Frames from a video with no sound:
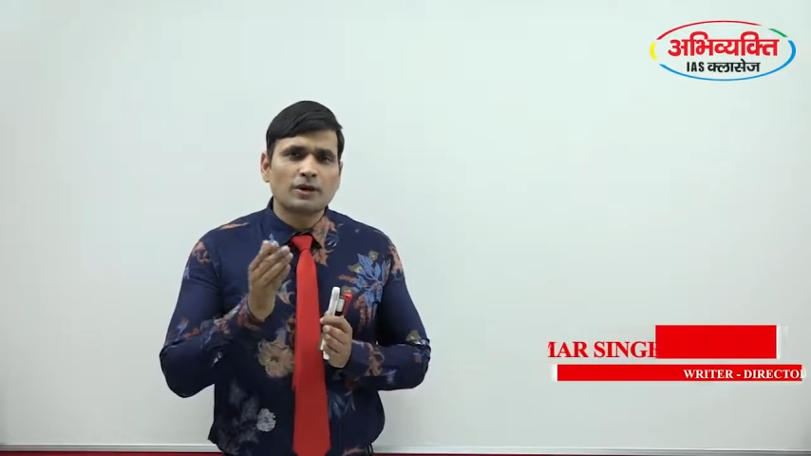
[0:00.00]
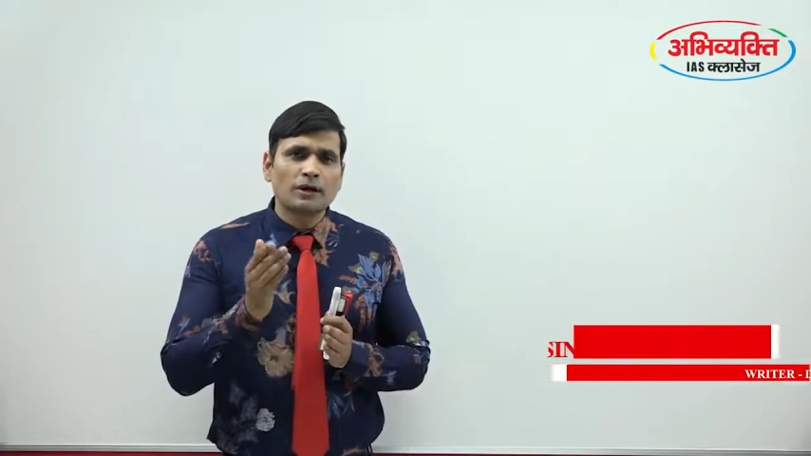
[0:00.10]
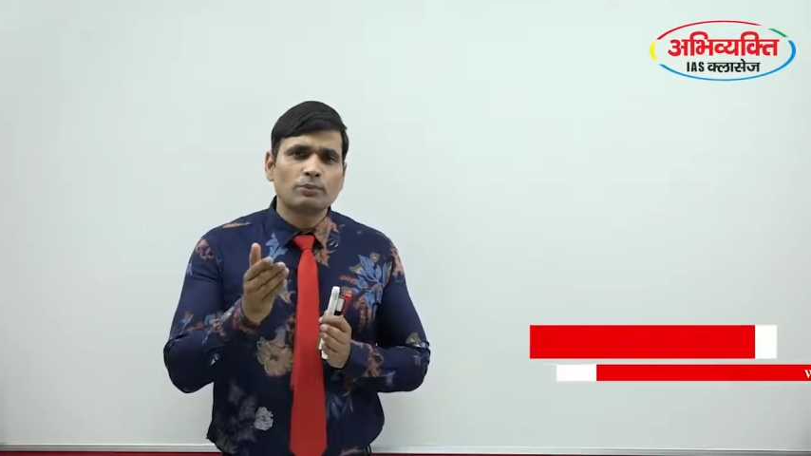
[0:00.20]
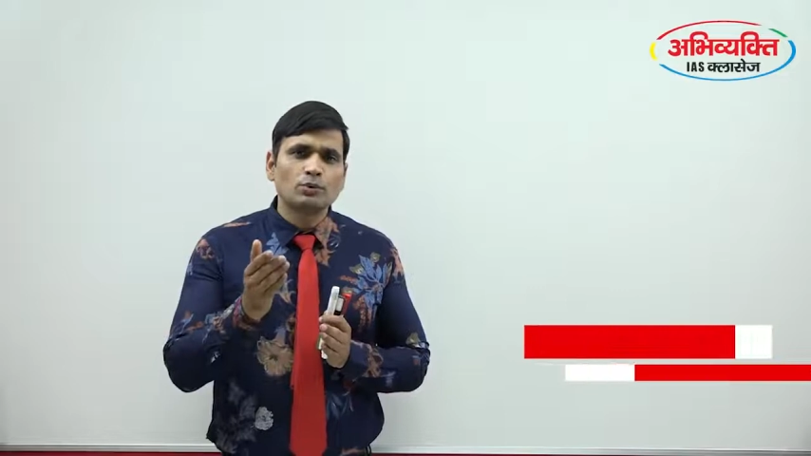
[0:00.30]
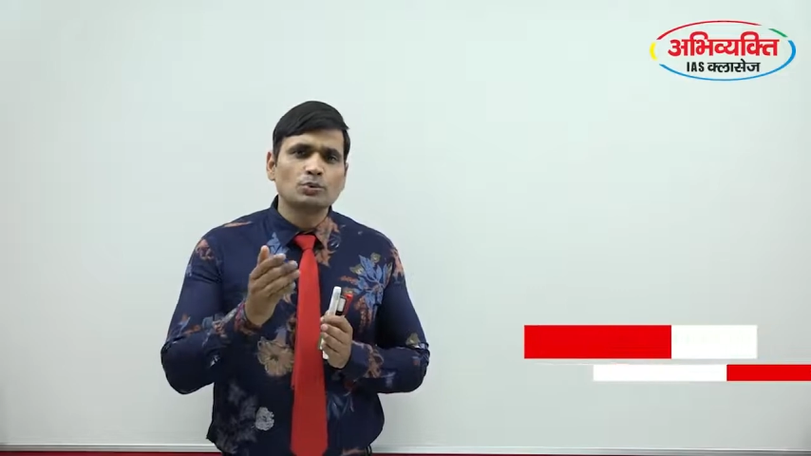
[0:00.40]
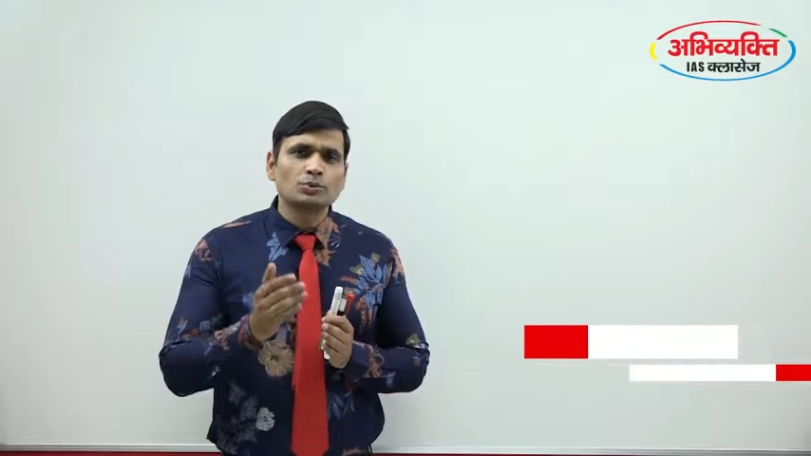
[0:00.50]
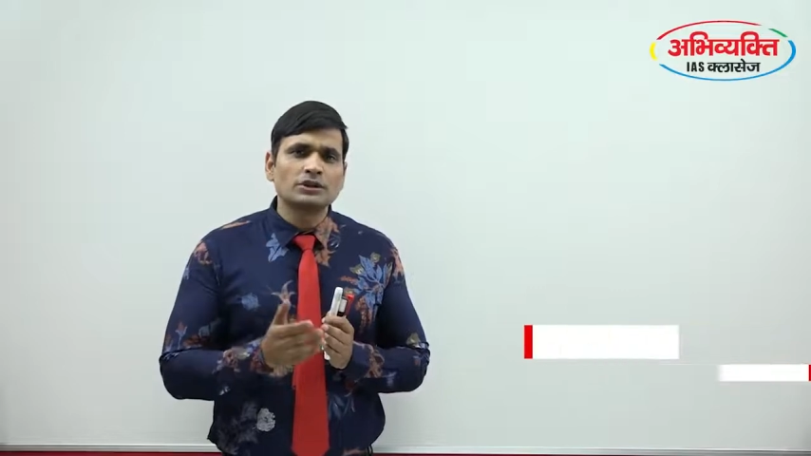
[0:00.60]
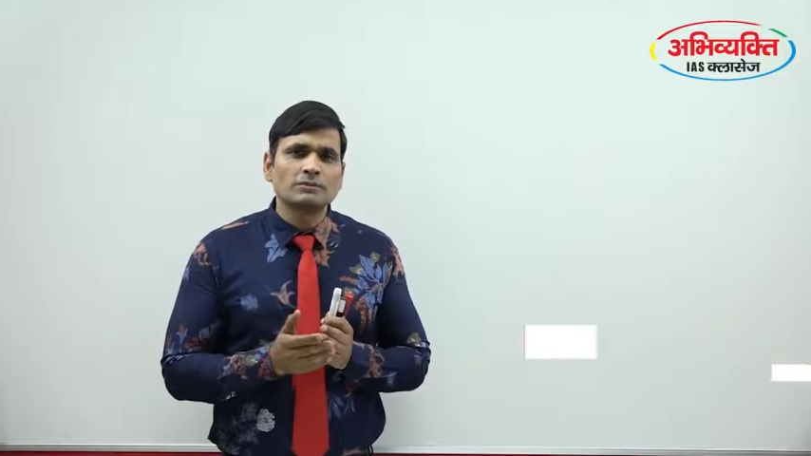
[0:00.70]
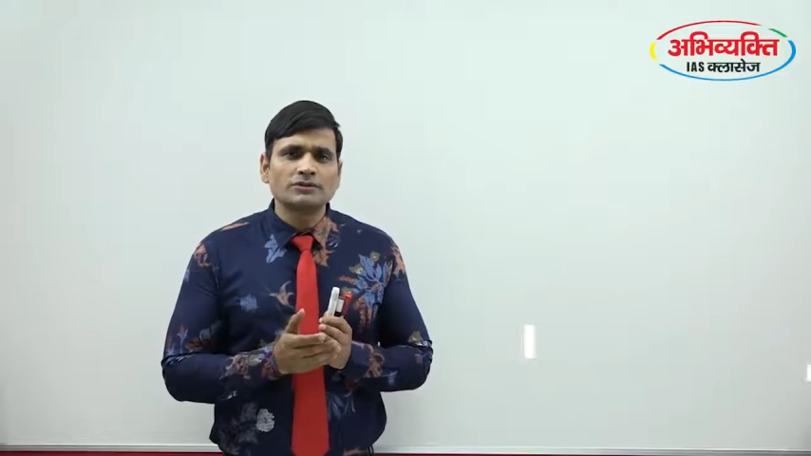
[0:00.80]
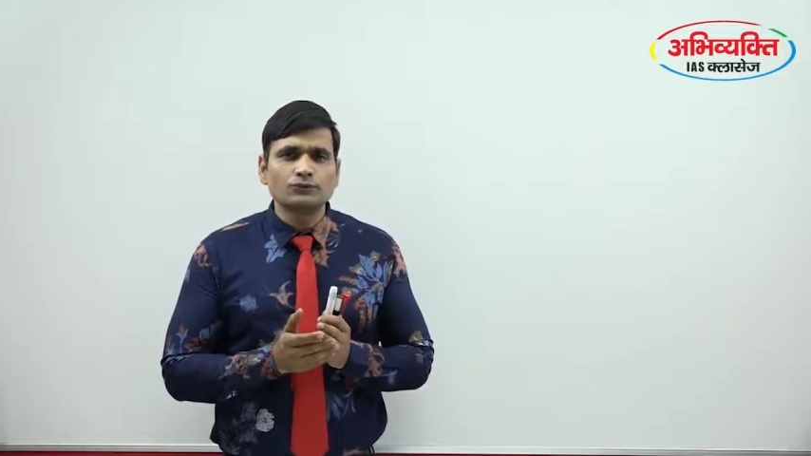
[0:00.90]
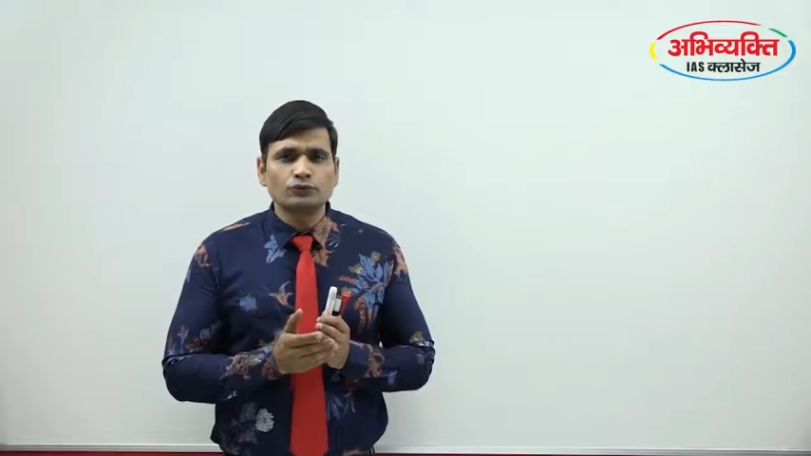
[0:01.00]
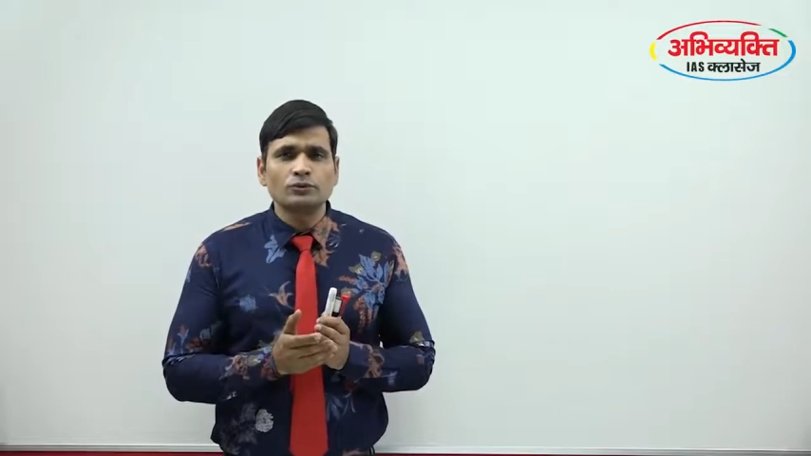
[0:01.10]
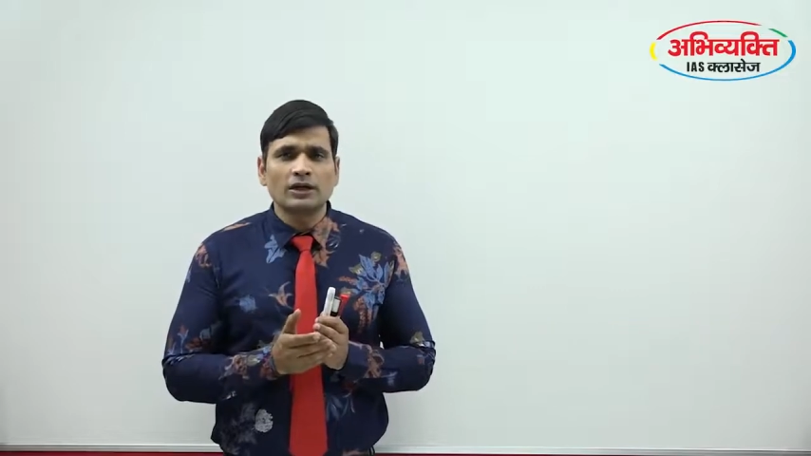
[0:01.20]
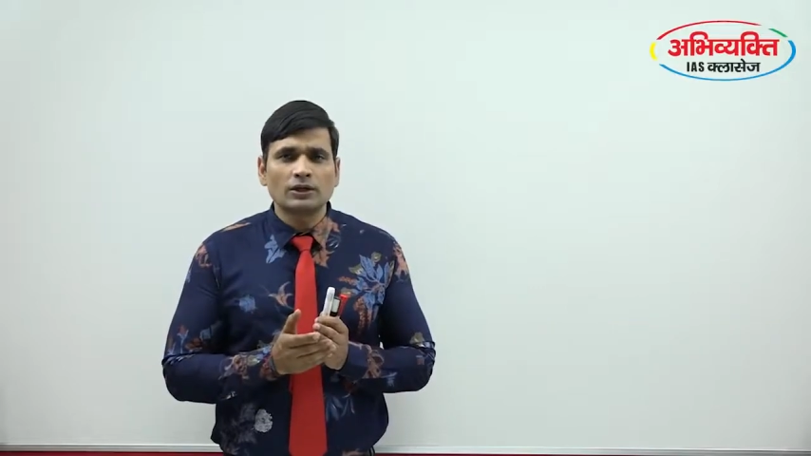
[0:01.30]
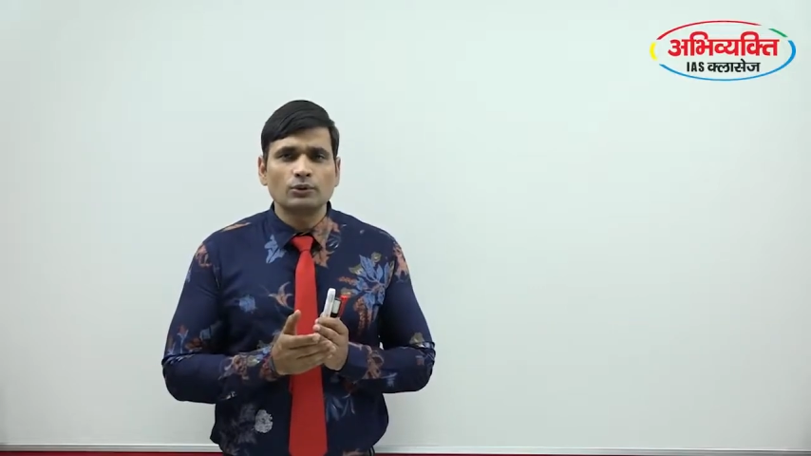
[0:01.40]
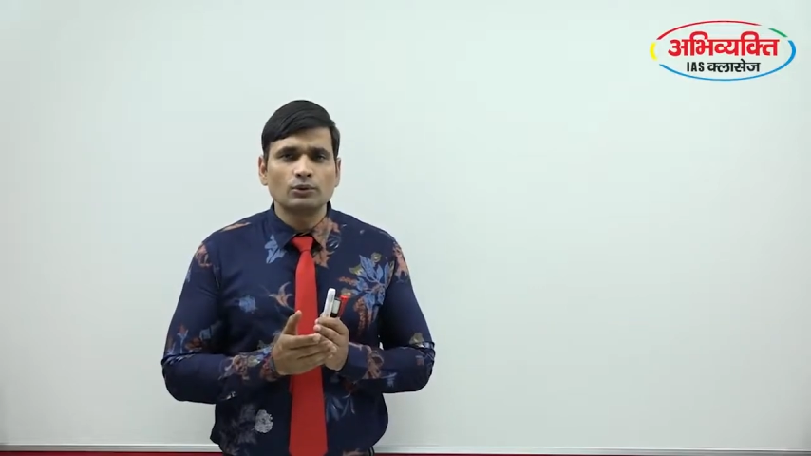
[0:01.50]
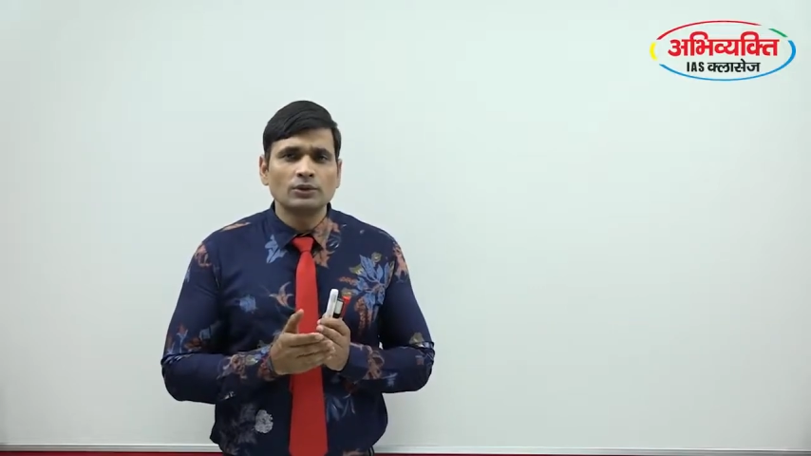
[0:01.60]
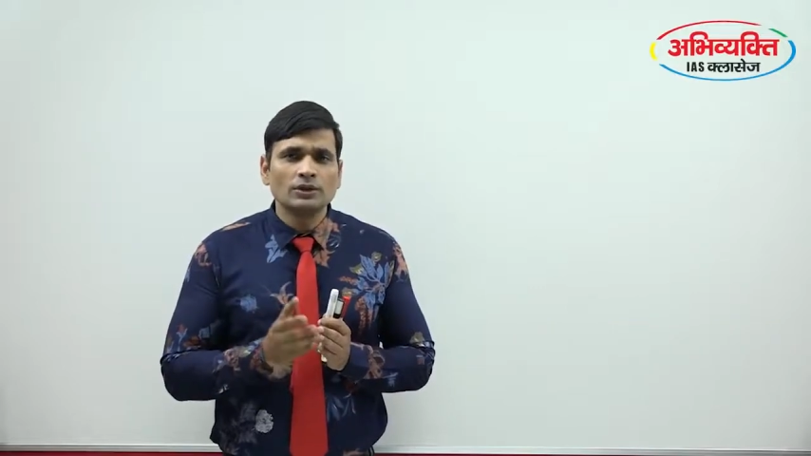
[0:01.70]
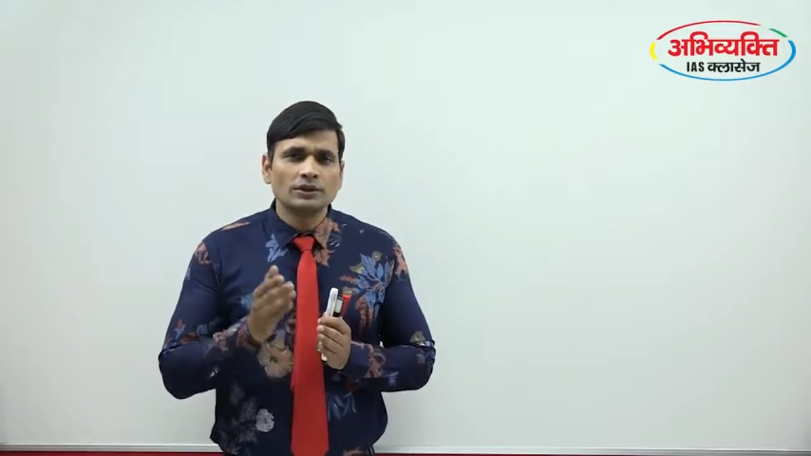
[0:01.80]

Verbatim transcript: महापुरुषों समाज सुधारकों